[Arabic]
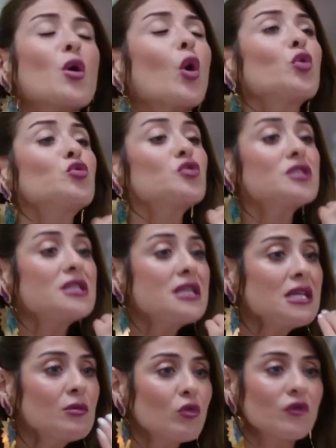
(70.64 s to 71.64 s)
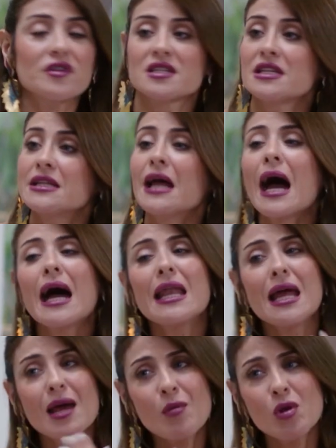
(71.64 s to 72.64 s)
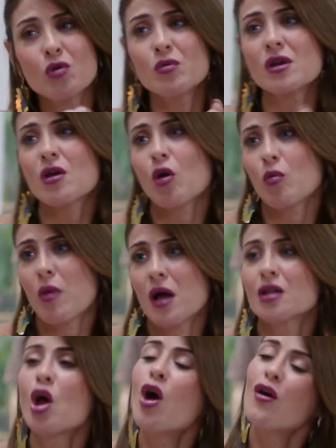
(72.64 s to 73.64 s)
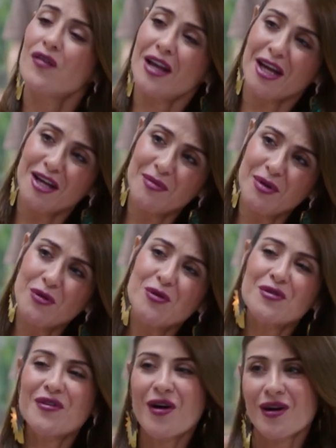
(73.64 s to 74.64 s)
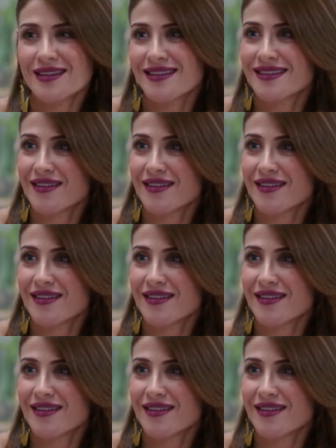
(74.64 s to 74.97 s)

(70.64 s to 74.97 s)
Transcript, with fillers: بيقعدوا سنين منفصلين على امل انهم يرجعوا لبعض وفي الاخر بيجوا يرفعوا قضيه